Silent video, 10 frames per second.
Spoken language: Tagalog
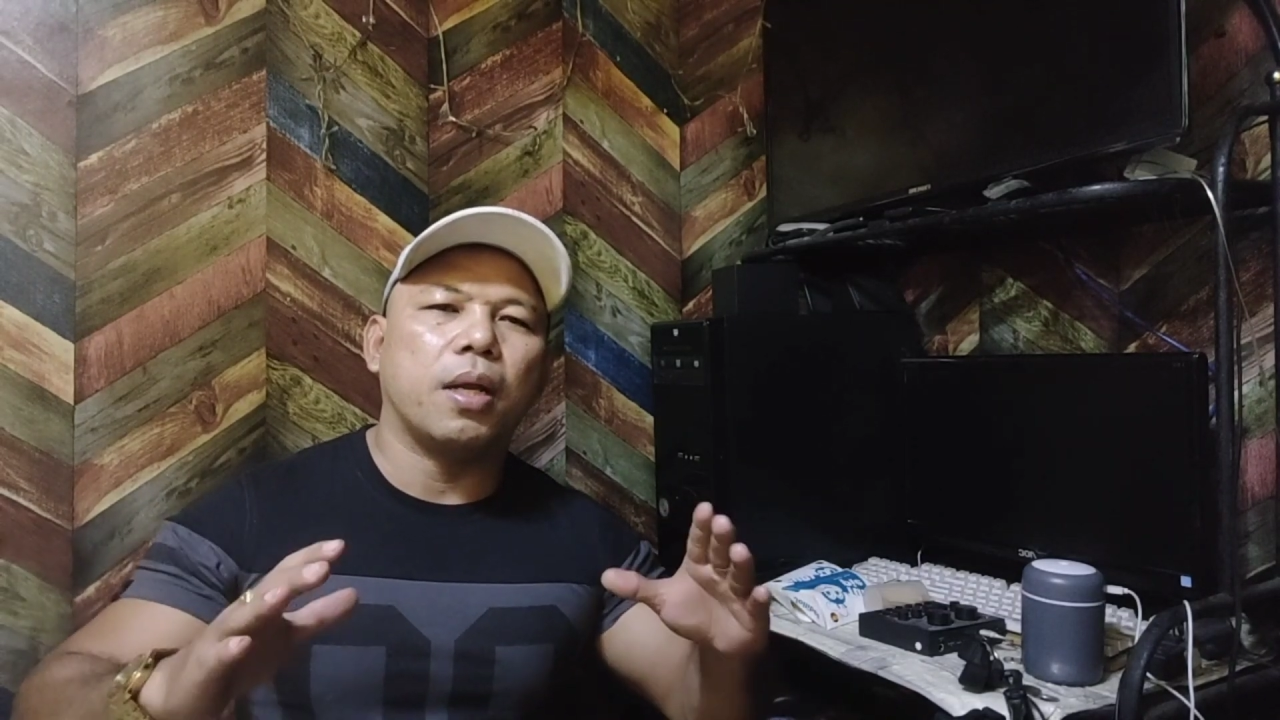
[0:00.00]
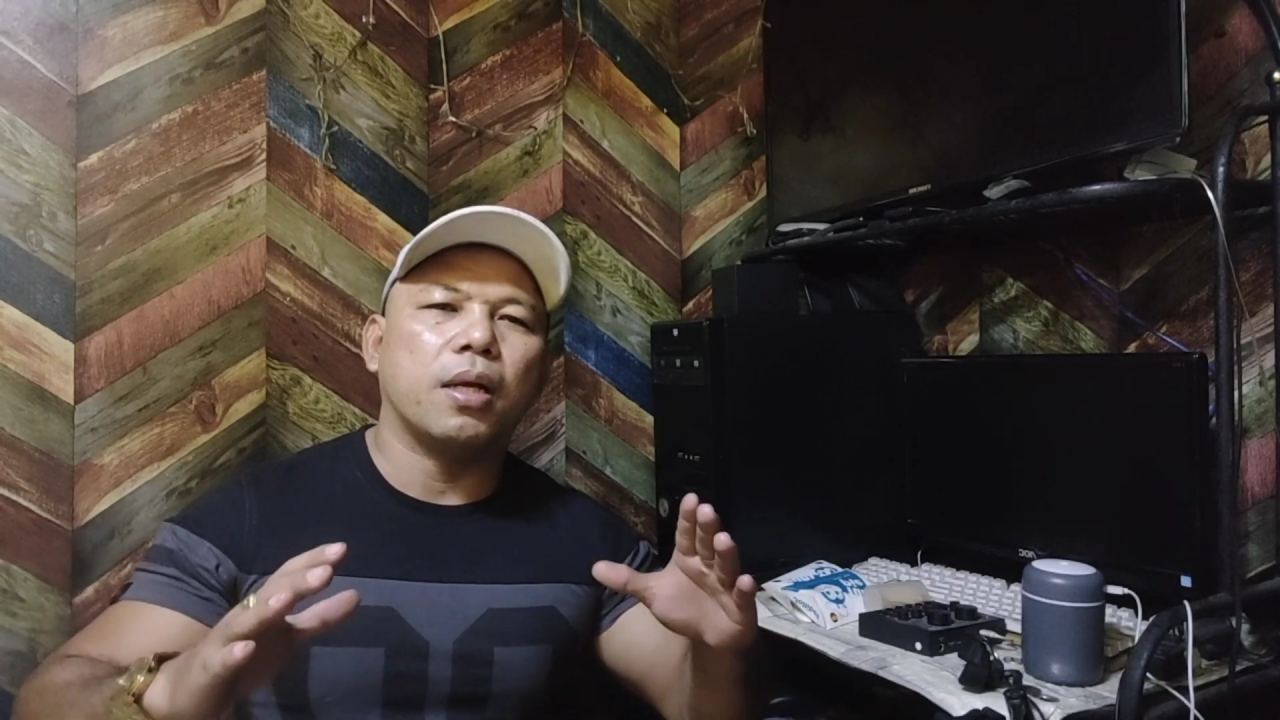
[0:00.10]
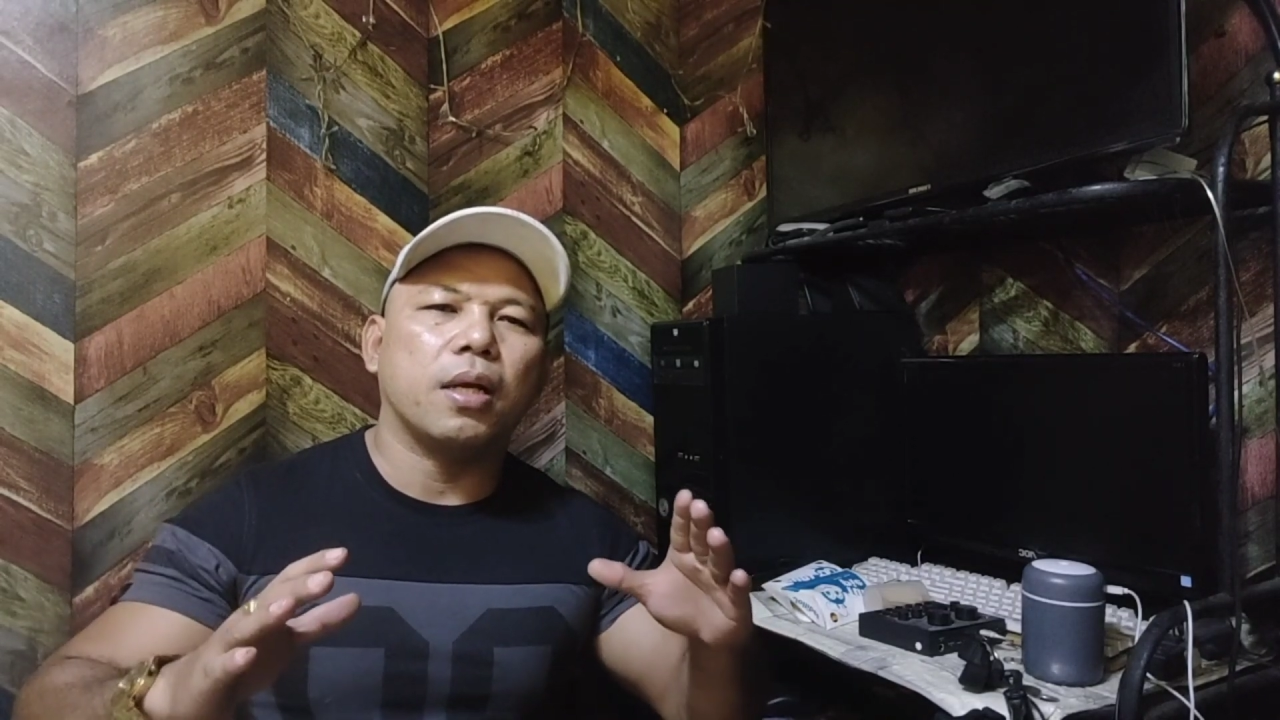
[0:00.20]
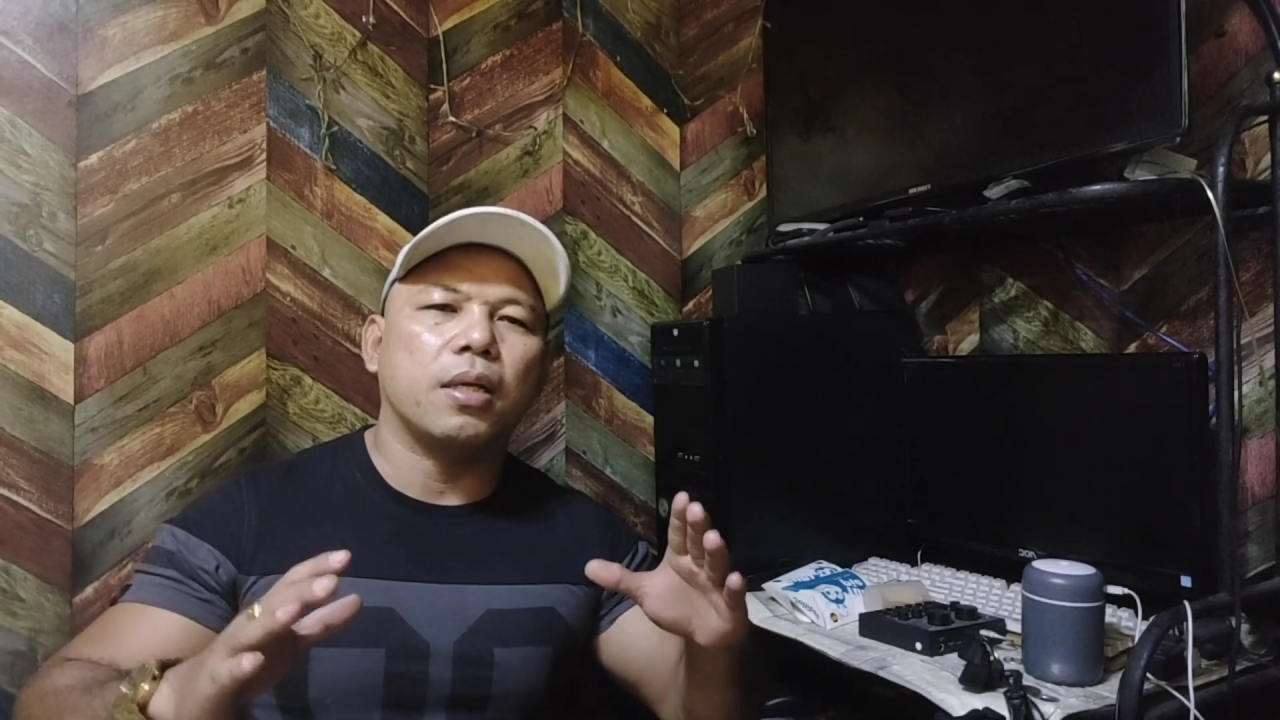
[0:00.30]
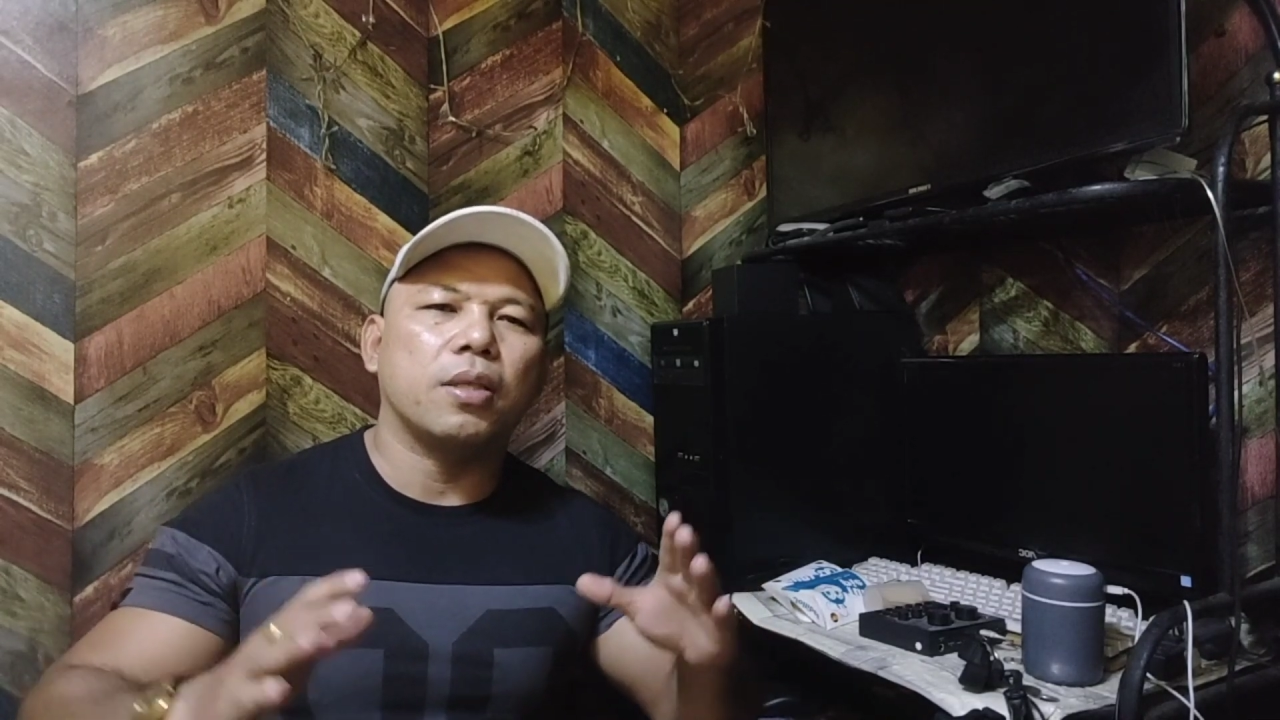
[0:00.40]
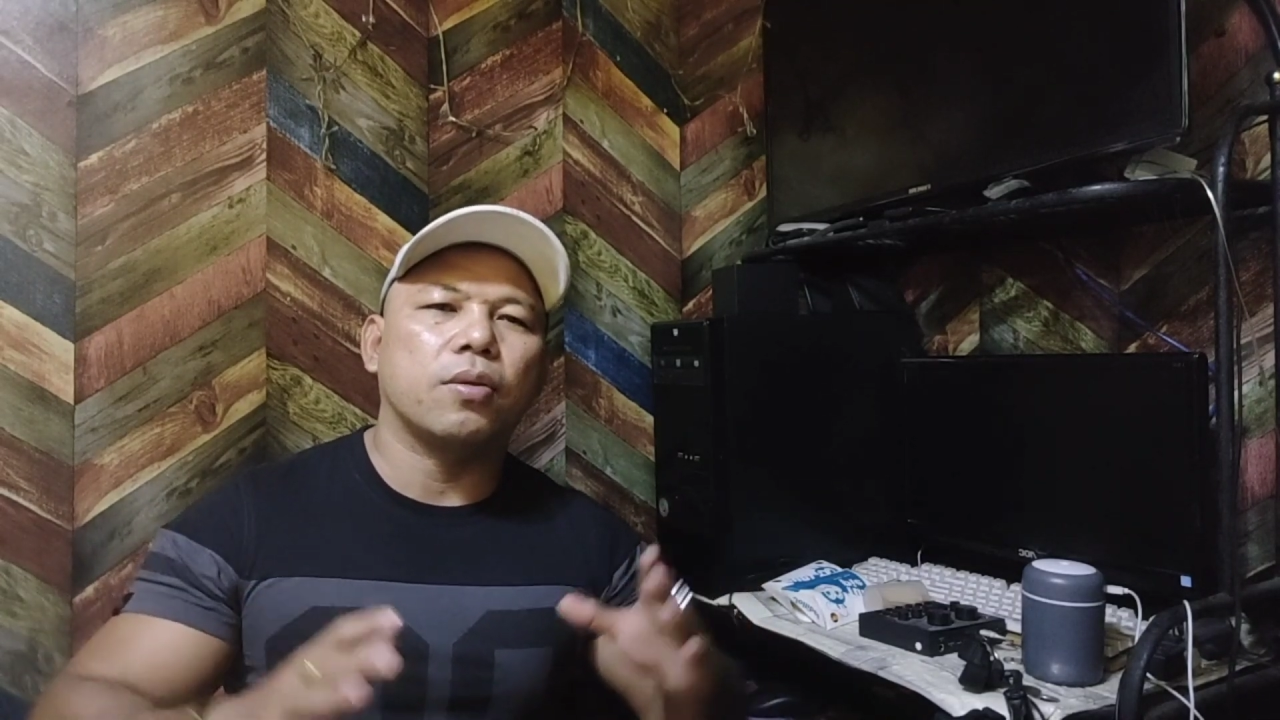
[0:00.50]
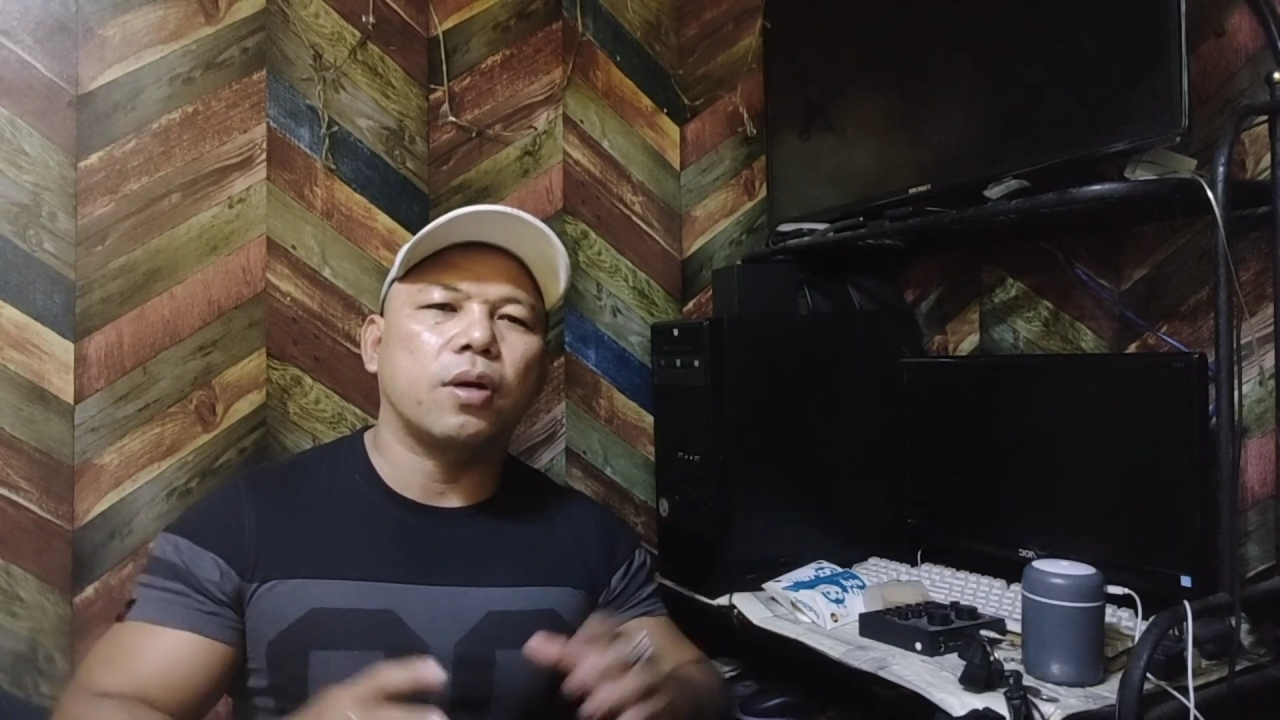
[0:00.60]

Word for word: hanggang dito